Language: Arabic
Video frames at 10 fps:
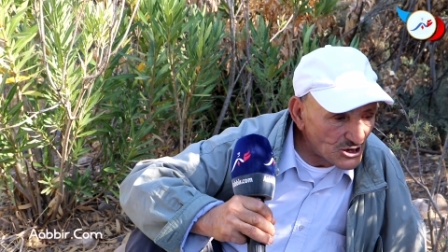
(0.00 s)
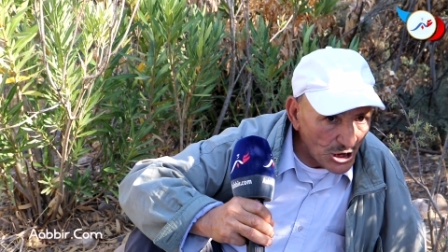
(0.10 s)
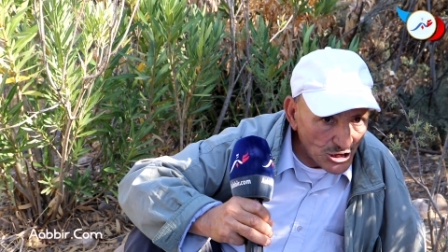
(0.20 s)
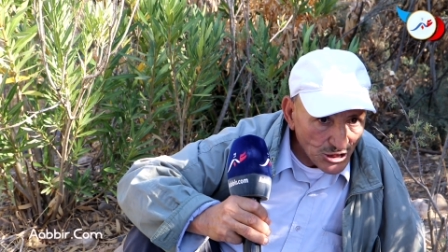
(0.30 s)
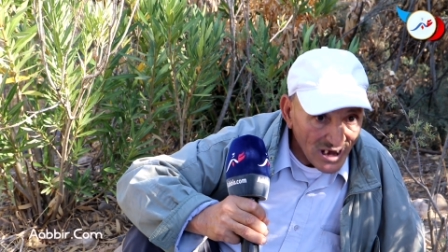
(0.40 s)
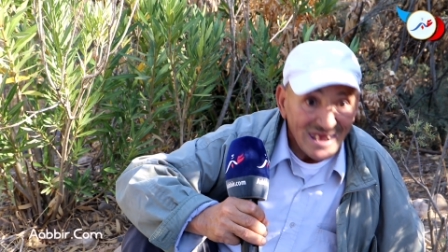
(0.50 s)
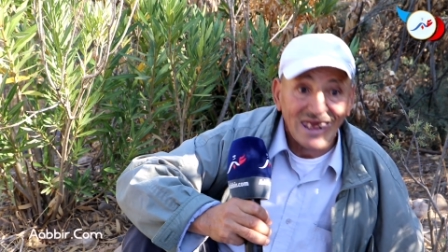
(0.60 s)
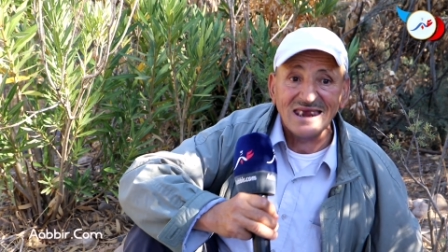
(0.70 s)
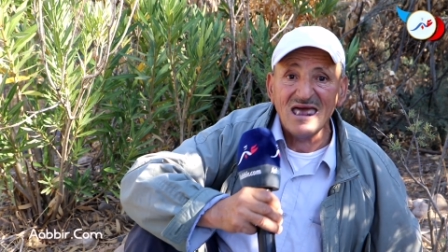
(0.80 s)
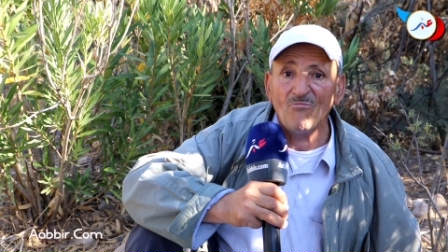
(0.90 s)
الحشيش
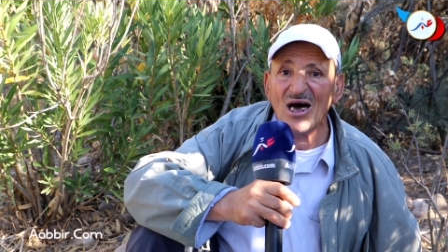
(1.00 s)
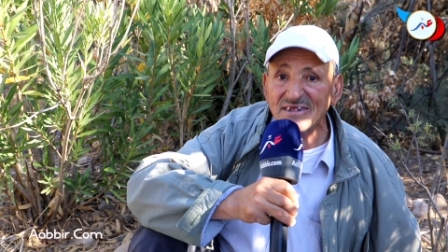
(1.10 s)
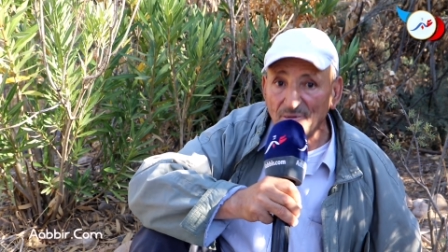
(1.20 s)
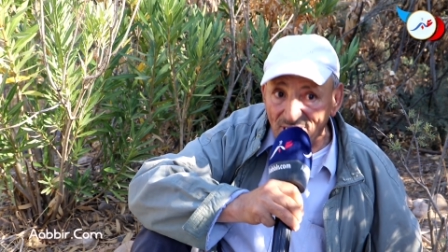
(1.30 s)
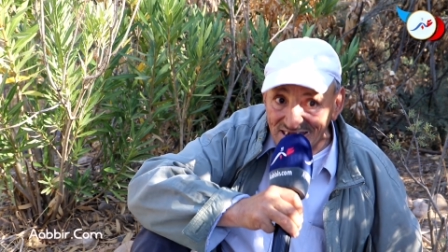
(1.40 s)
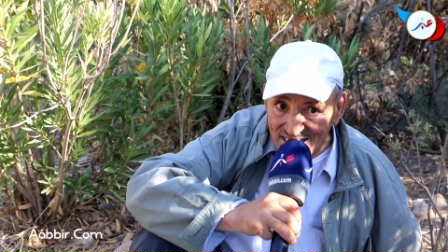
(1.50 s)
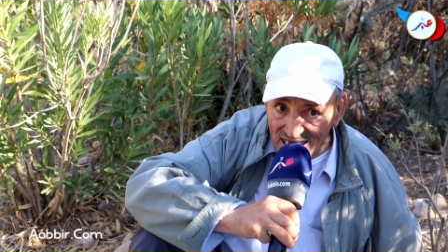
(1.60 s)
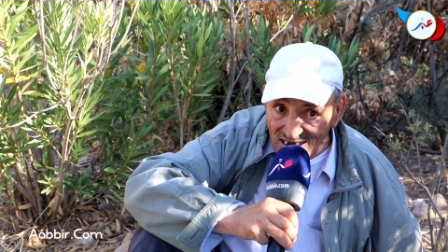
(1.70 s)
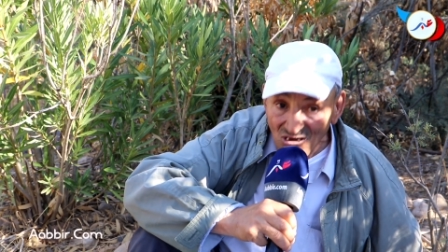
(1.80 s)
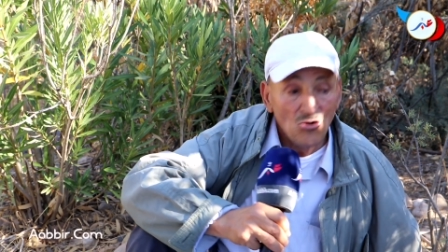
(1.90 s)
الا مات
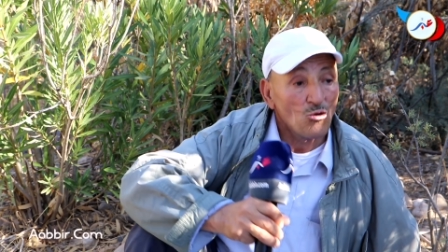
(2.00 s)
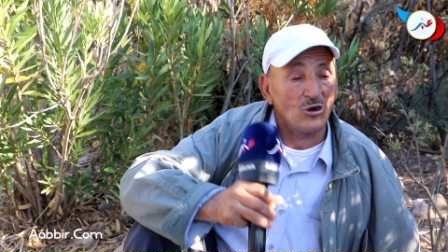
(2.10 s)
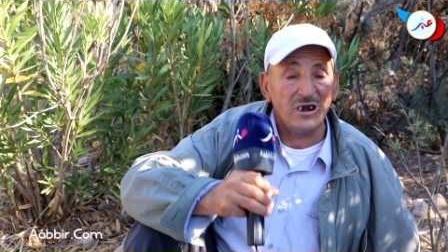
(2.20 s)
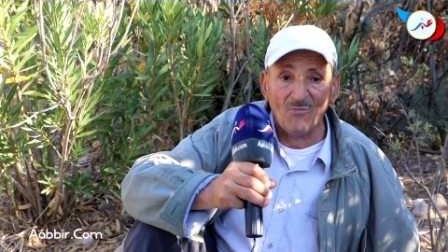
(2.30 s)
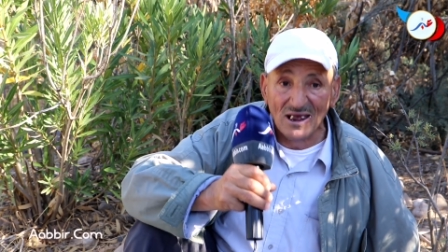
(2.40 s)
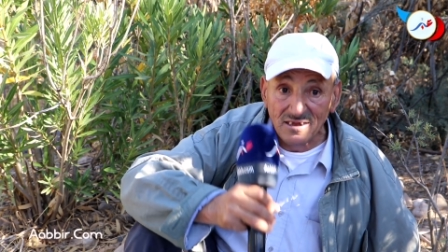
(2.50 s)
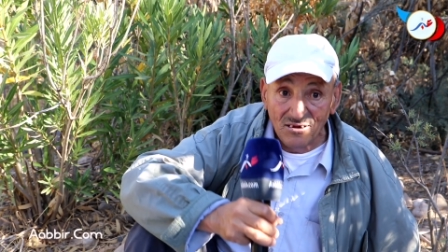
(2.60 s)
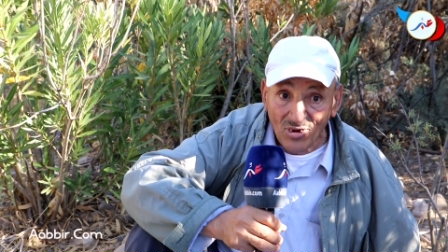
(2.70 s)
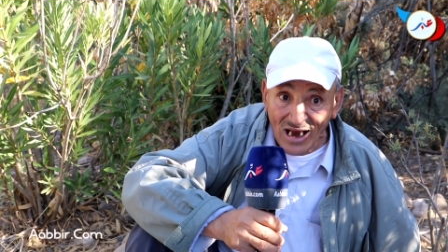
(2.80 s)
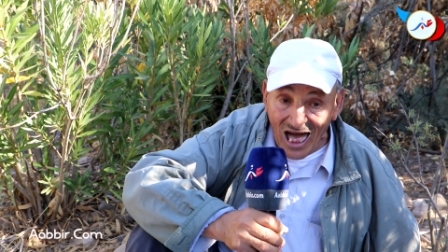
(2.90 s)
بنتي ولا
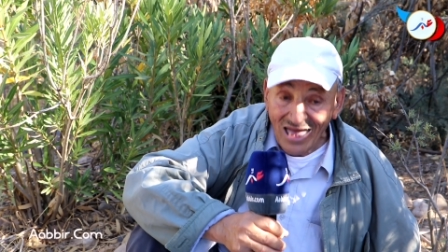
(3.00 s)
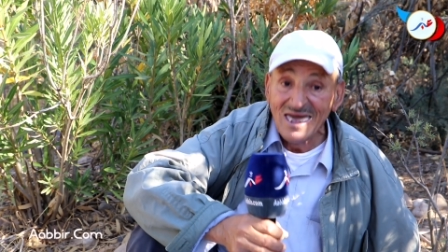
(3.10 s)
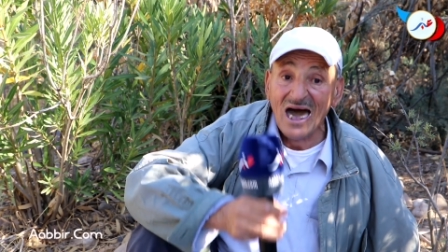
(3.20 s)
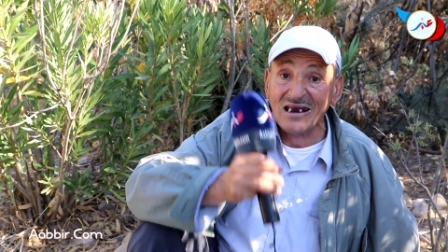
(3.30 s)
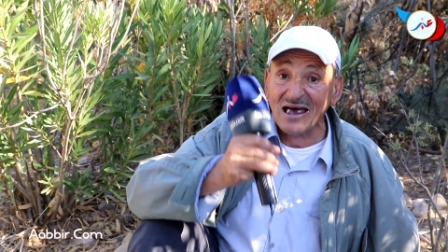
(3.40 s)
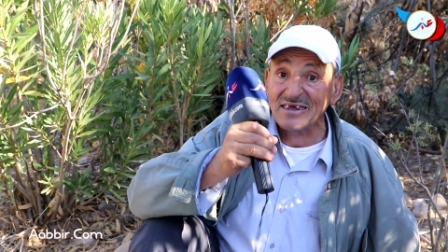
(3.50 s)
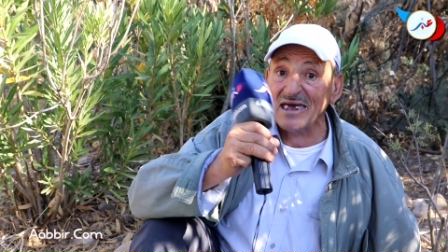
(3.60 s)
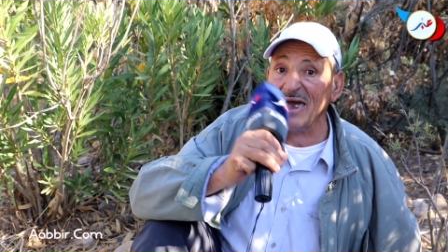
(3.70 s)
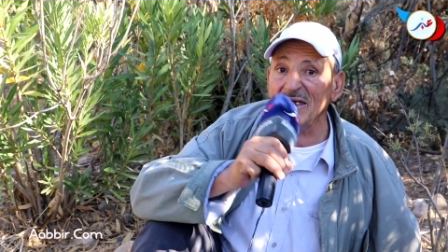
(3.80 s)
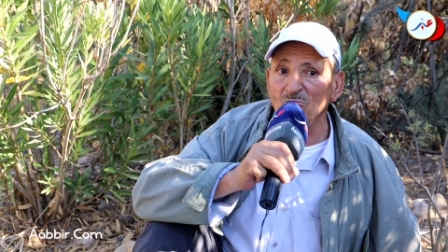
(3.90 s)
مات المراه راه
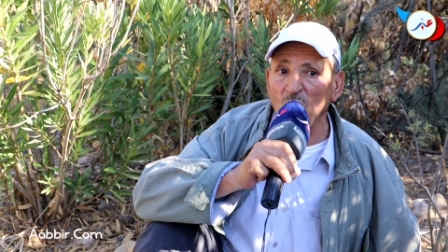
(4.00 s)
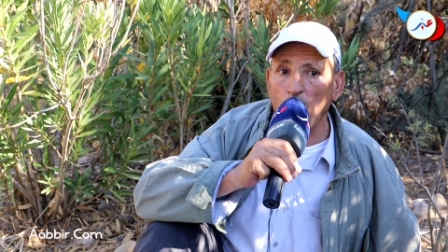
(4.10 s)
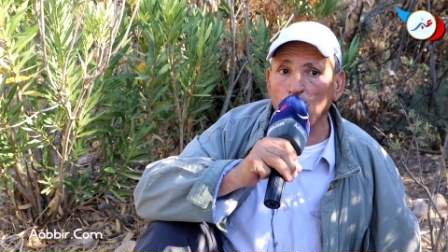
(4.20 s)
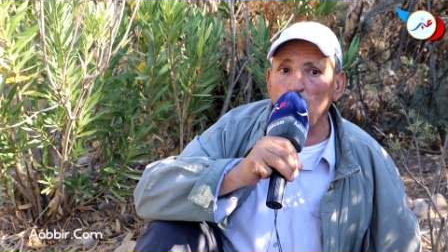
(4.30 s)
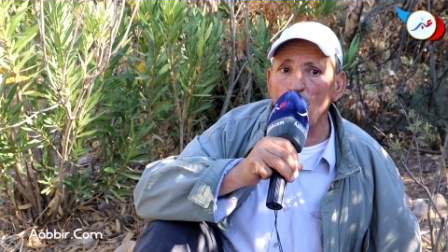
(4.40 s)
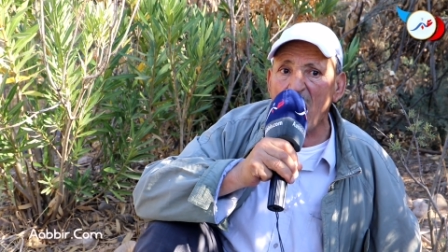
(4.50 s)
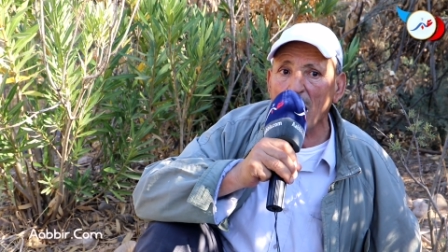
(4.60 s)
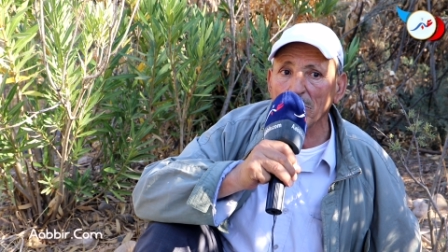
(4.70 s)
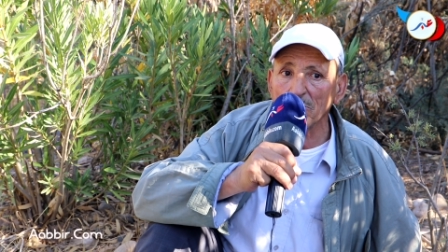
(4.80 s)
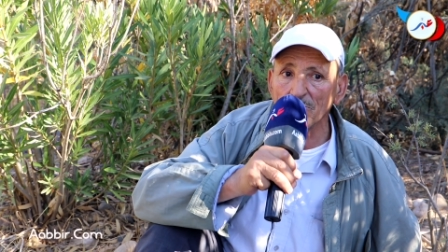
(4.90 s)
تنعلم
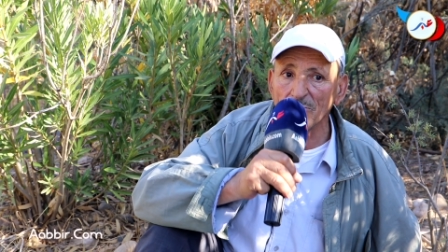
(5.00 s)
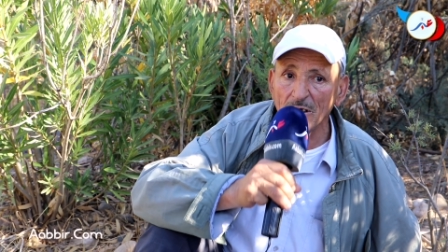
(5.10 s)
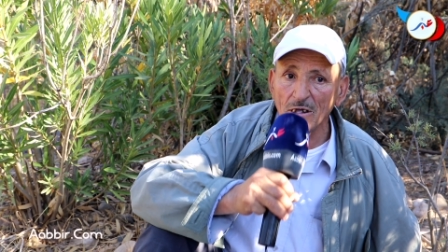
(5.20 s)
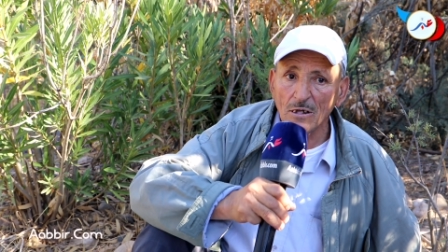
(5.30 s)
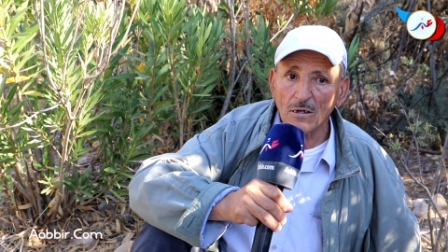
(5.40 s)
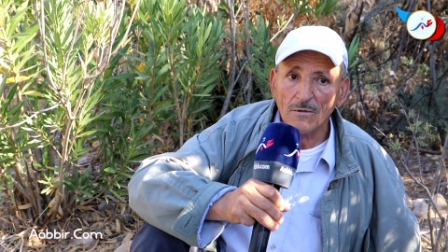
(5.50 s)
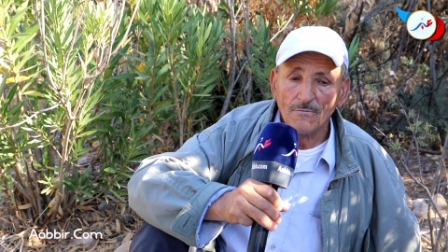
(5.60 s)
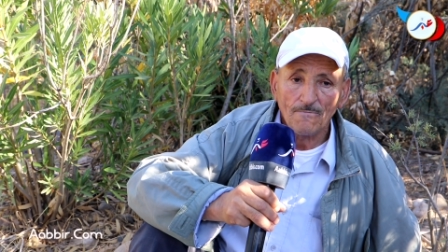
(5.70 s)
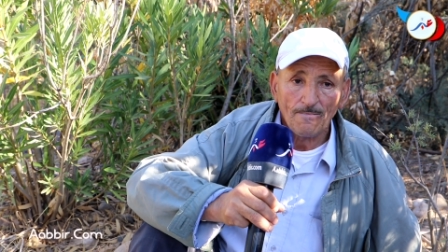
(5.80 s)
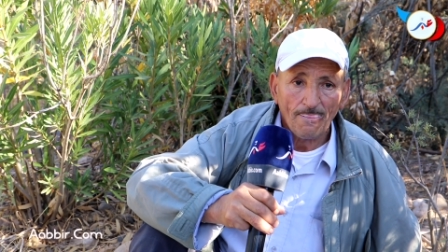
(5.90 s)
الحكومه يعني
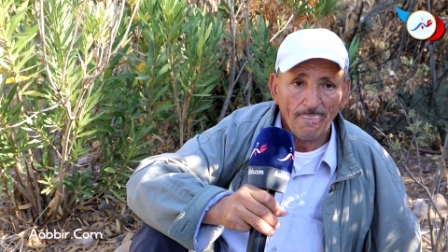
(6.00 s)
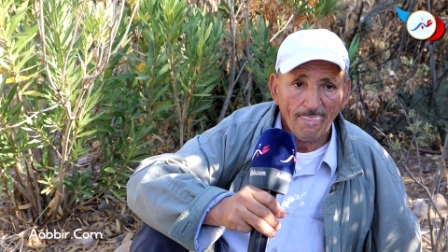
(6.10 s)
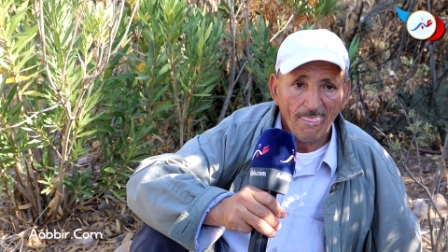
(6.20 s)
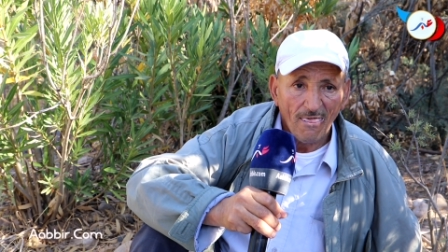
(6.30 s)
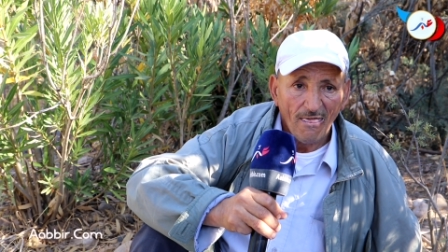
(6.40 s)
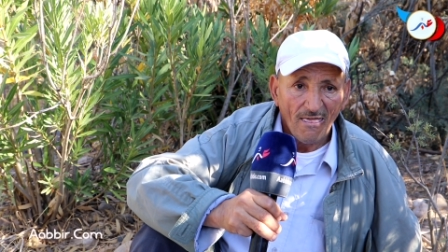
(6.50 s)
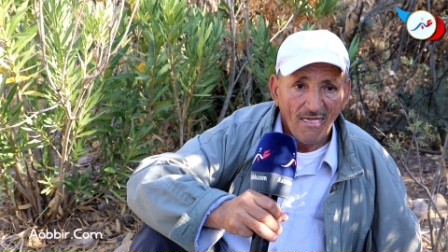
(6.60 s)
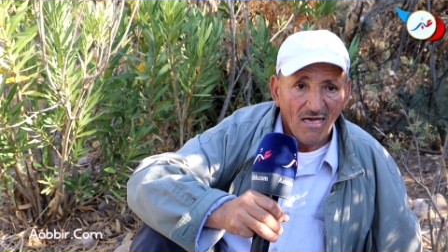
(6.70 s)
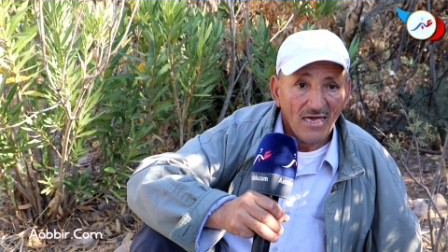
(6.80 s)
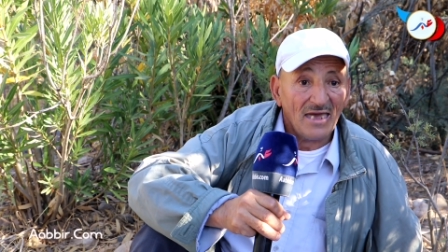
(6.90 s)
بنتك تتهدد
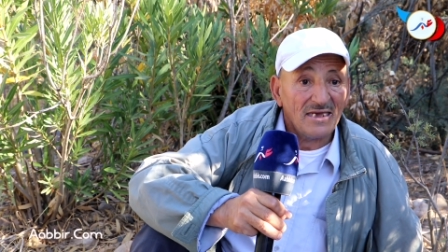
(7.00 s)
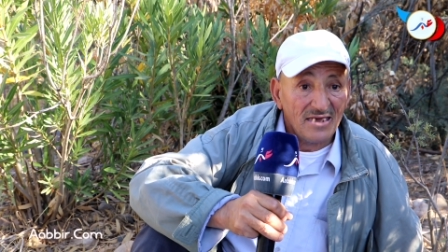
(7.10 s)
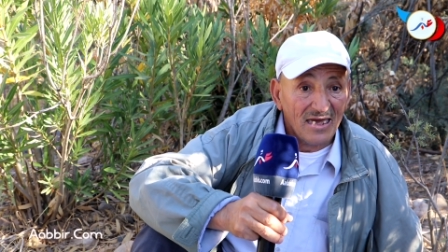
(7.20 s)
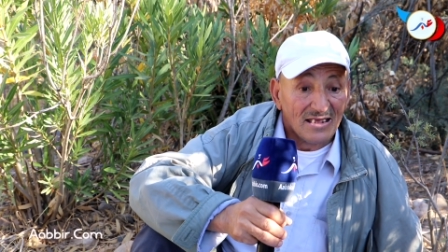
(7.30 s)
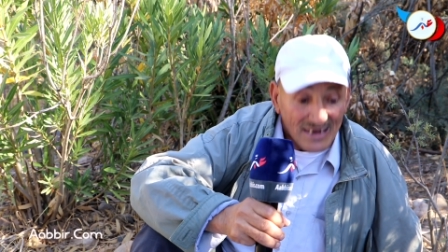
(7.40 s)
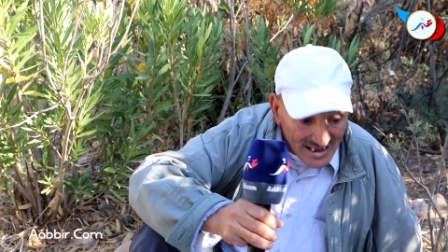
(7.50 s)
بالانتحارات اي